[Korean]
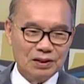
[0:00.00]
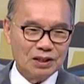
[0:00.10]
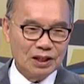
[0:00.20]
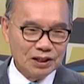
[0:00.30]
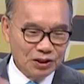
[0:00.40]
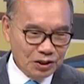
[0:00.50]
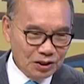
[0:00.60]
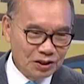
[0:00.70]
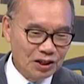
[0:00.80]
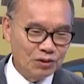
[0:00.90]
자기
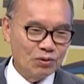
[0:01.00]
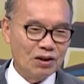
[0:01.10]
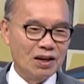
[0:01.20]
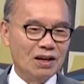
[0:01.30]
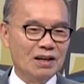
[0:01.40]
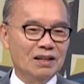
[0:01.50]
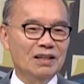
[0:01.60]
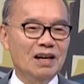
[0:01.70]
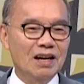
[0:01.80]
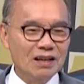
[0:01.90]
어떻게 돌아가는 거
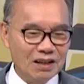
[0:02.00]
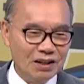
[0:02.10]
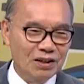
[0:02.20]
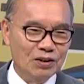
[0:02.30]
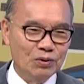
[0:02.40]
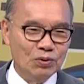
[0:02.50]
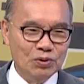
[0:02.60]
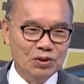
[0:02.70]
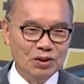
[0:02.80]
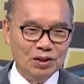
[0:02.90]
이야기해드리고
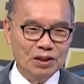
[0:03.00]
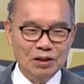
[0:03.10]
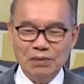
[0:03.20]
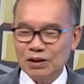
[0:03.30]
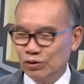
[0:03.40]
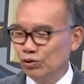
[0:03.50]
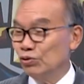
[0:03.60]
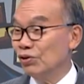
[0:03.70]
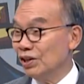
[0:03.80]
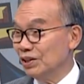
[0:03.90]
노인들은 이박을
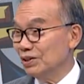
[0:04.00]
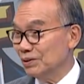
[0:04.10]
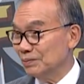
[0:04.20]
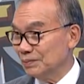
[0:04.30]
좋아하거든.